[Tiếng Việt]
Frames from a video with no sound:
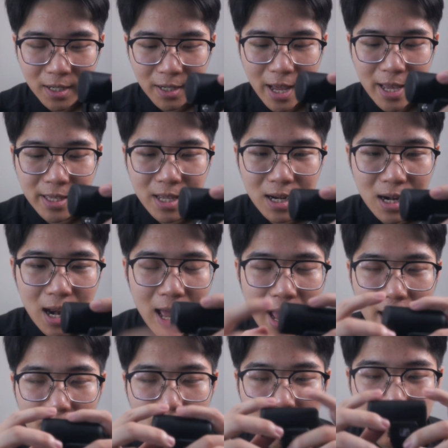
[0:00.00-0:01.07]
đây chính
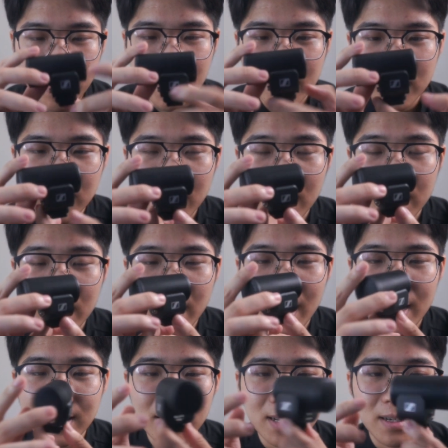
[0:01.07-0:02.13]
là comic
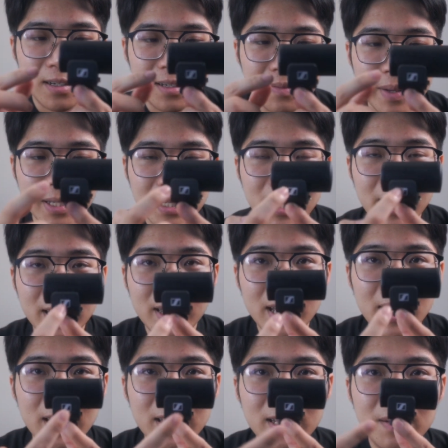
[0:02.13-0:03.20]
Sennheiser bạn sẽ thấy
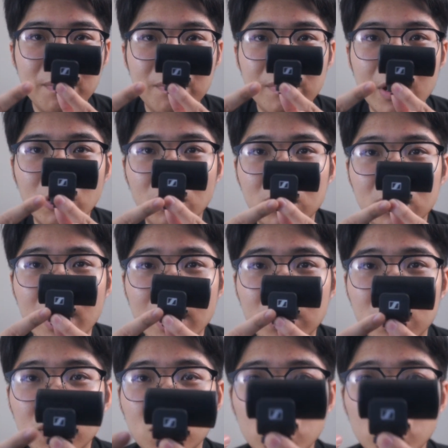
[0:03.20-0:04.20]
cái biểu tượng đặc trưng